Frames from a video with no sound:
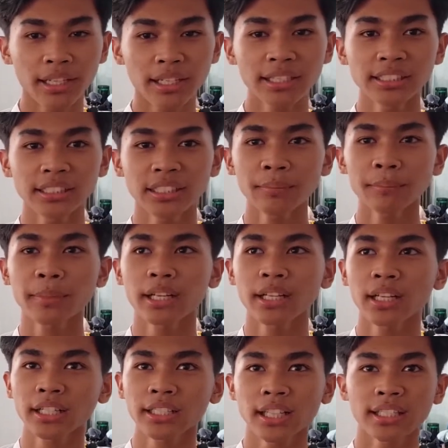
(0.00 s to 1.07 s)
Alhamdulillah di sini
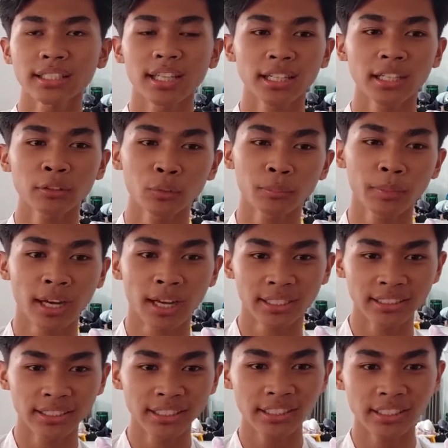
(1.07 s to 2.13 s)
mereka kita ajarkan untuk
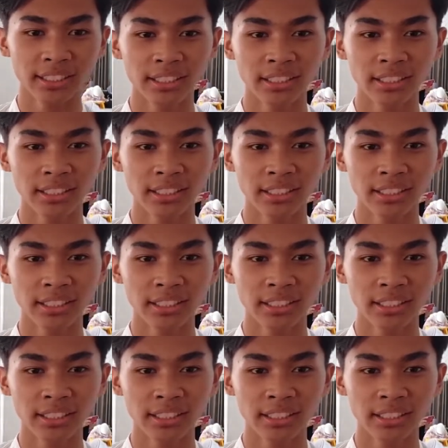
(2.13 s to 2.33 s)
mengaji,